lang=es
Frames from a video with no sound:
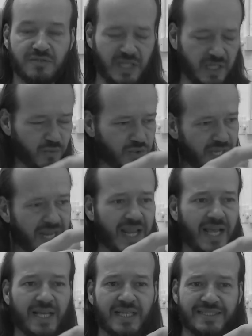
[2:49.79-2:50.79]
Tenemos
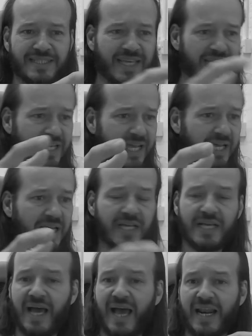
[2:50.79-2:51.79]
arranques de ira,
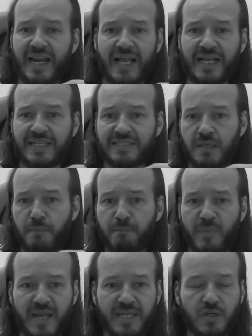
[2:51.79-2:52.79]
arranques de
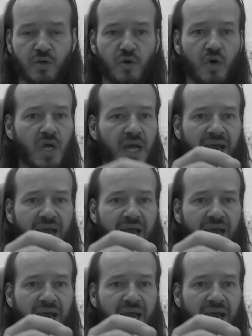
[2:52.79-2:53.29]
pánico,